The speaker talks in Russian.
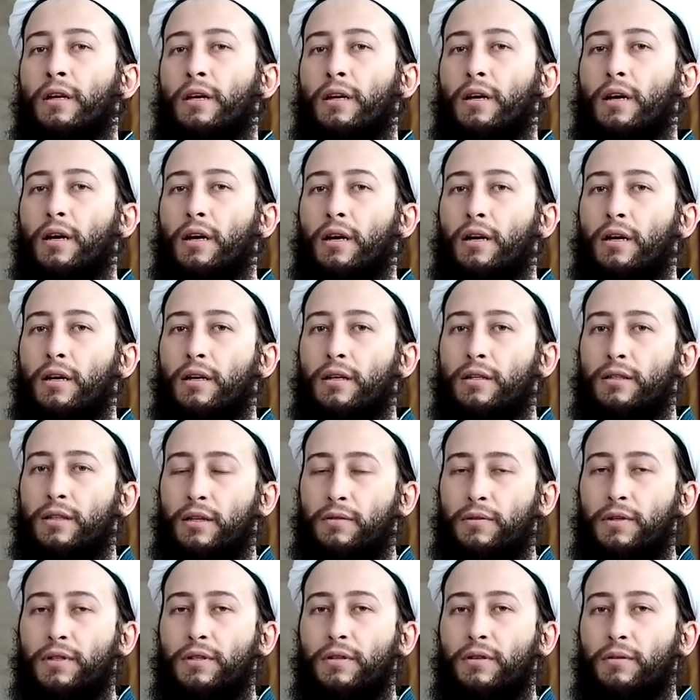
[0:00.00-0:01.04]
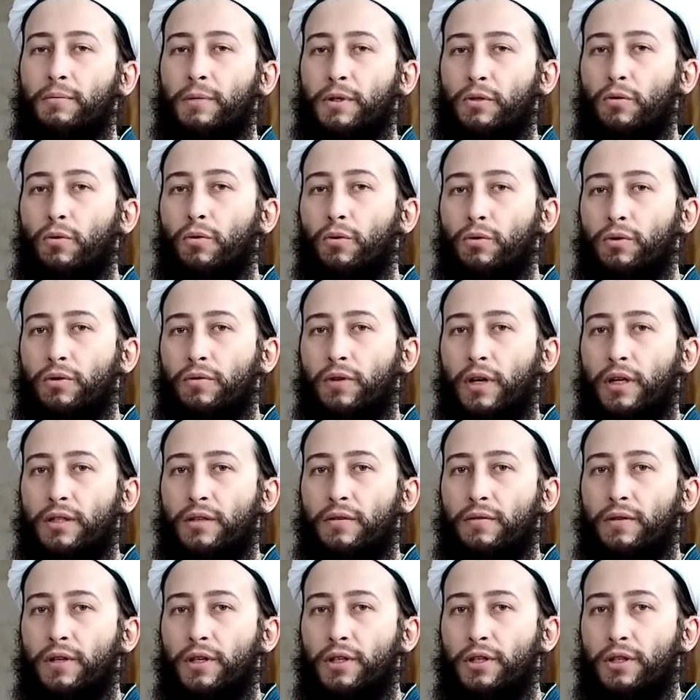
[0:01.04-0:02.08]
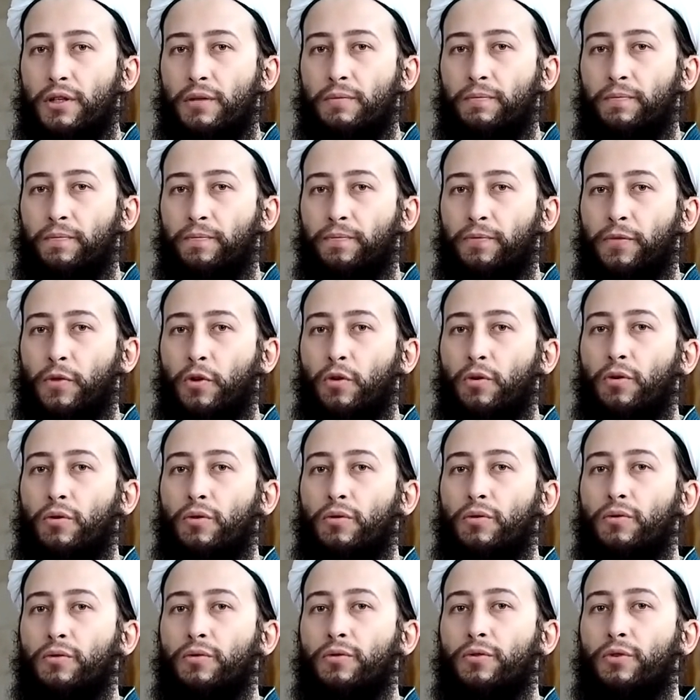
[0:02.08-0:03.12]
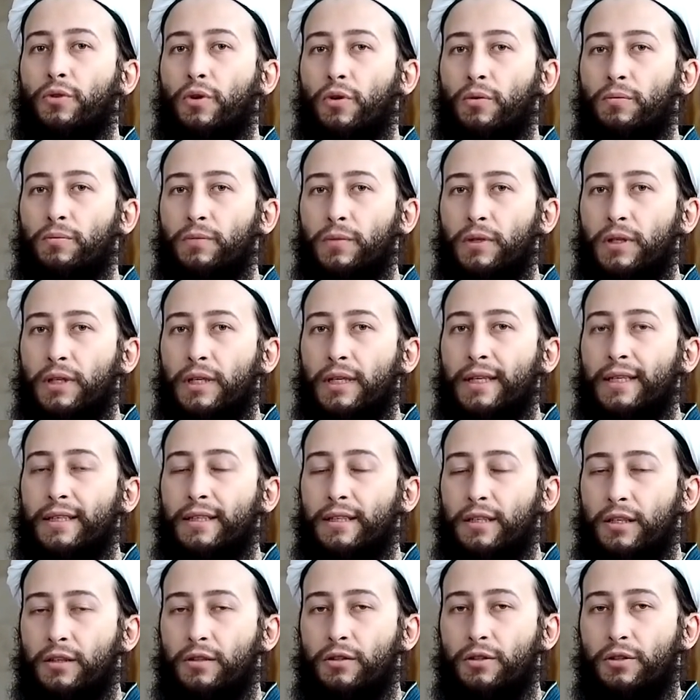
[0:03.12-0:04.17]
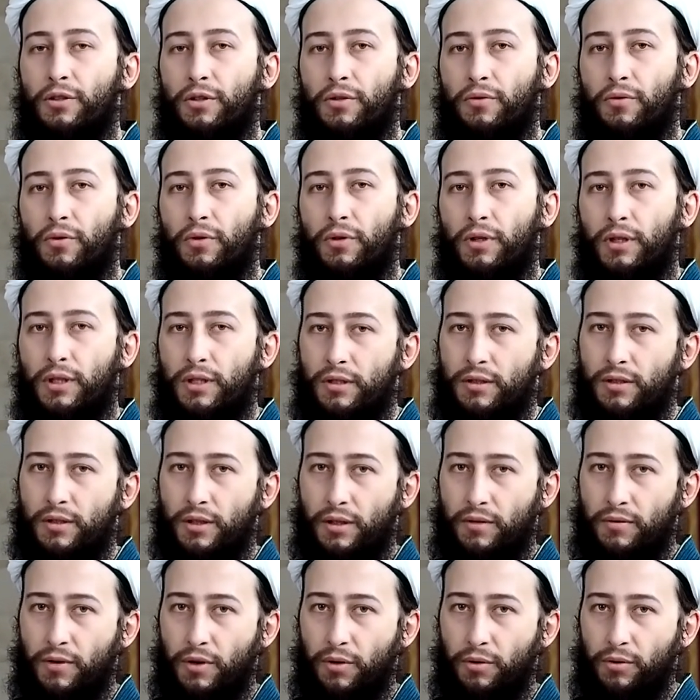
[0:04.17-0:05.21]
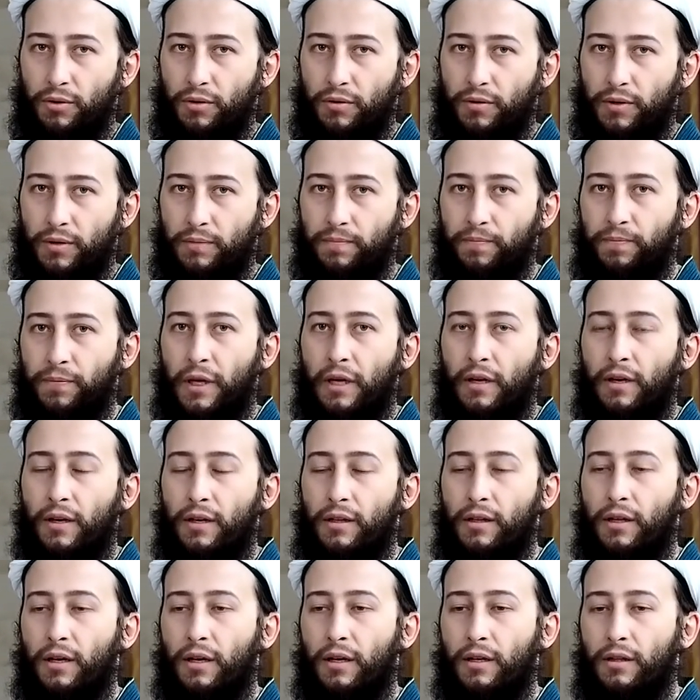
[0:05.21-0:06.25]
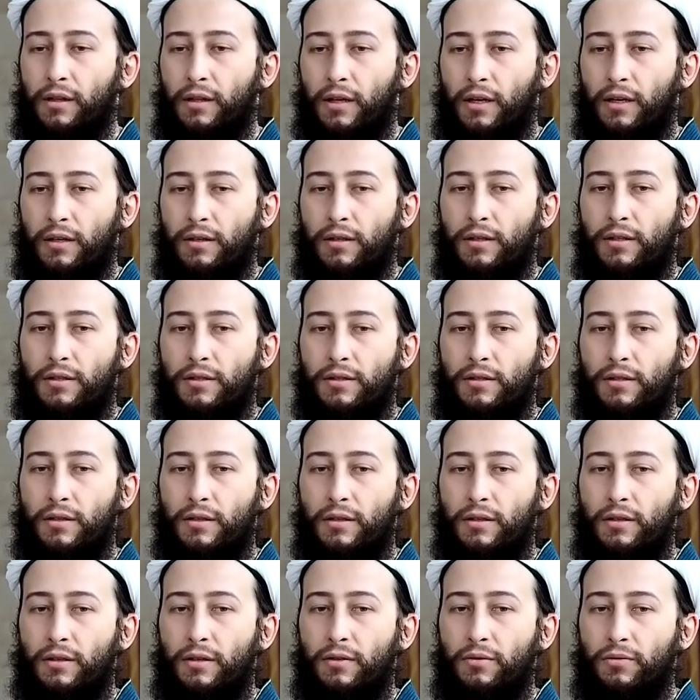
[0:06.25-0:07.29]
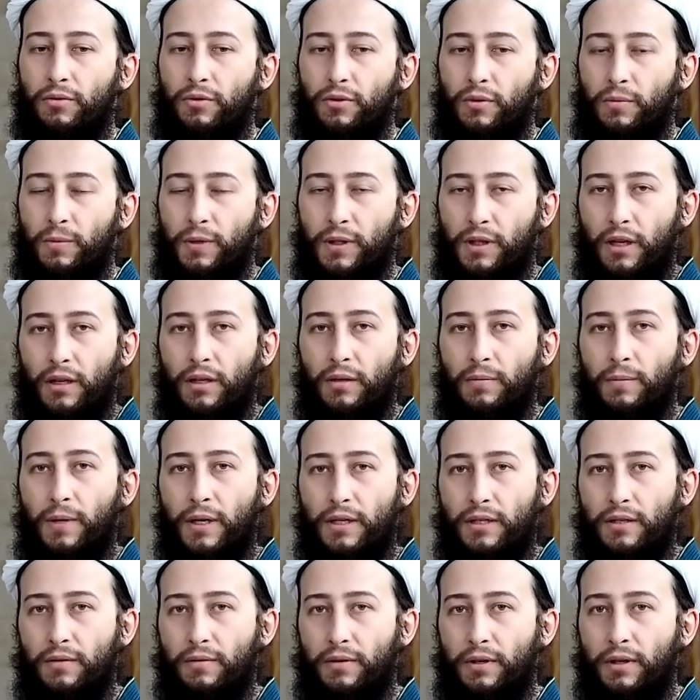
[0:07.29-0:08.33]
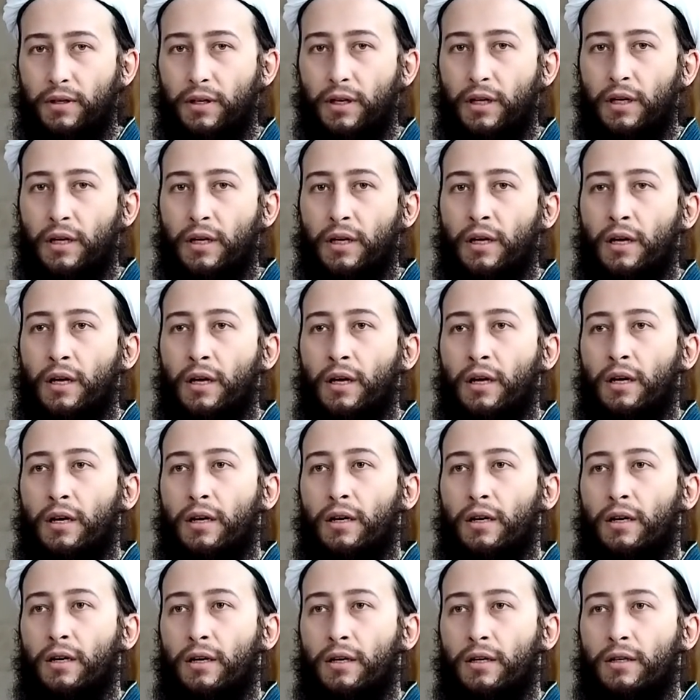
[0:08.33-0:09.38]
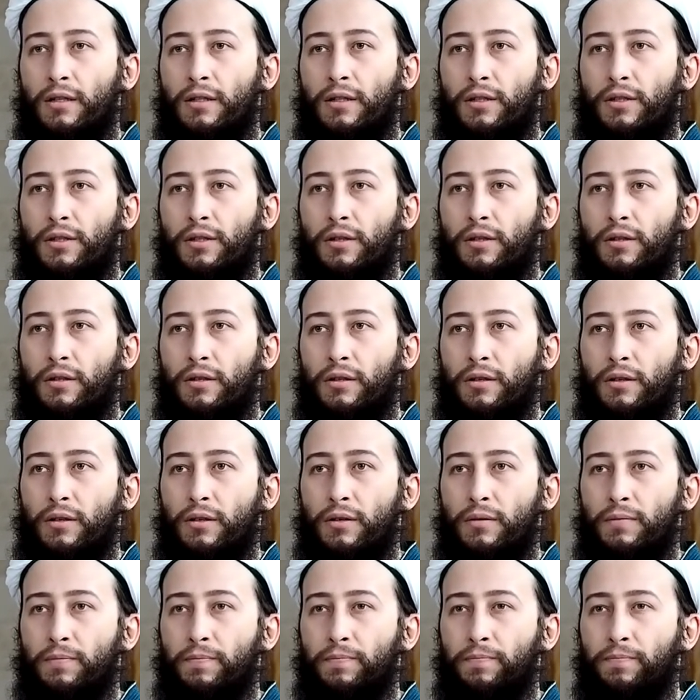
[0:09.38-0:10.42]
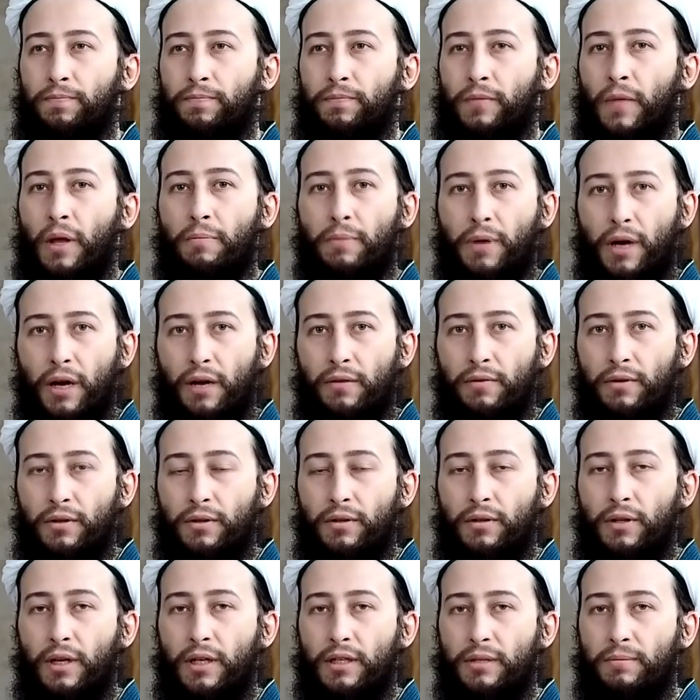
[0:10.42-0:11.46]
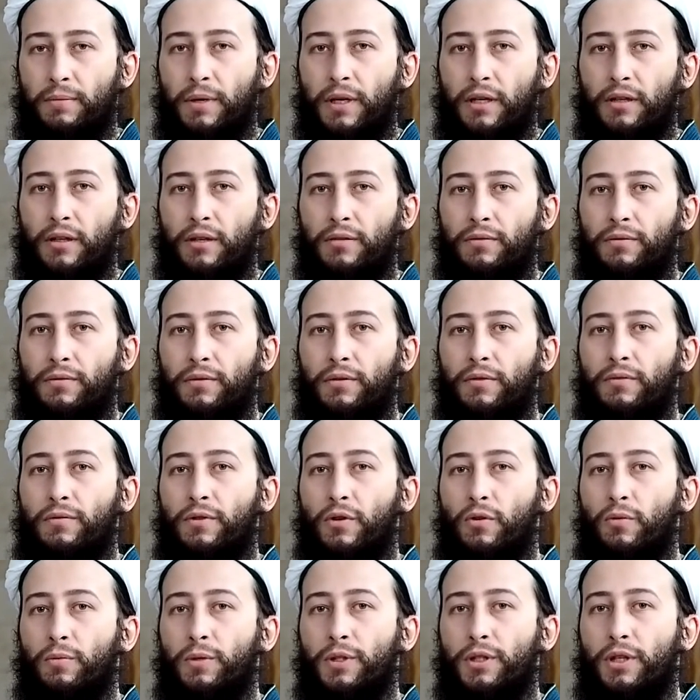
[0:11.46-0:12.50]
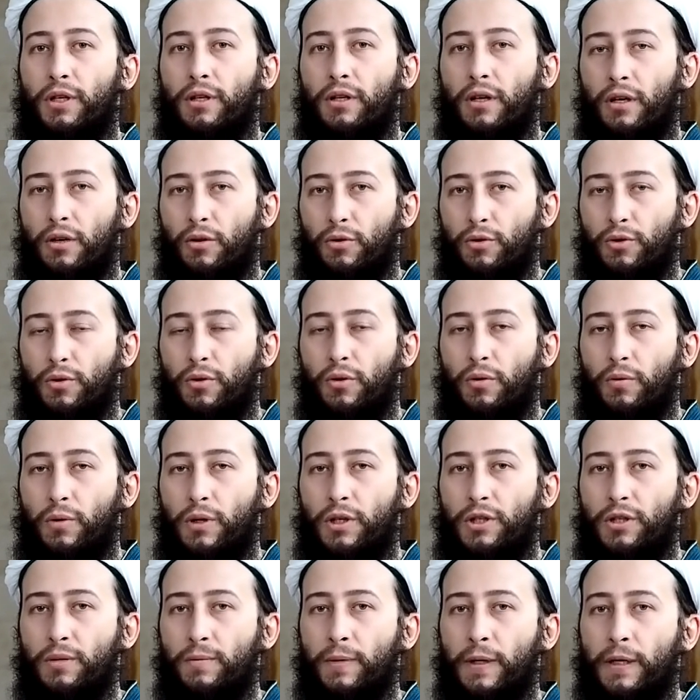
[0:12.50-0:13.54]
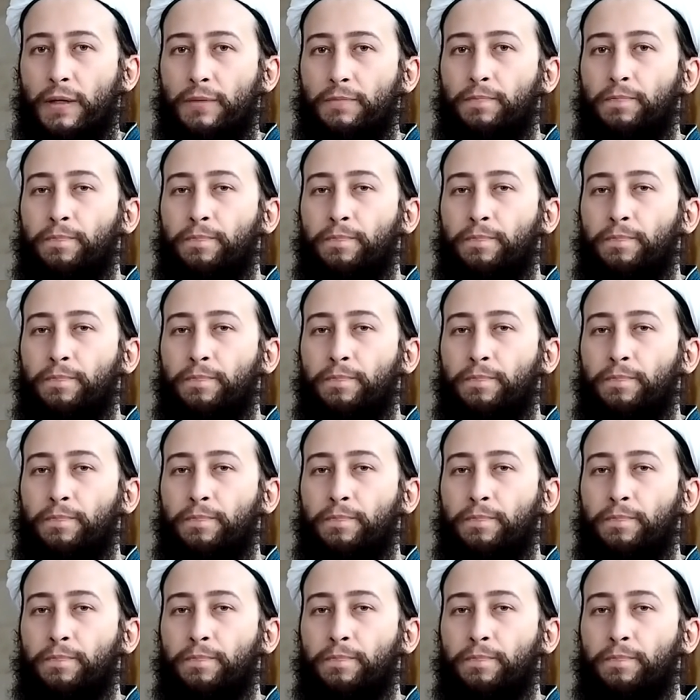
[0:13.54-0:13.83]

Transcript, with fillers: а, соответственно, поскольку он является вечным, то в нем нет ничего из сотворенного. Это одна из э, фундаментальных базовых э, значит, э, правил, аспектов вероубеждения Ахлюсунна Вальджама.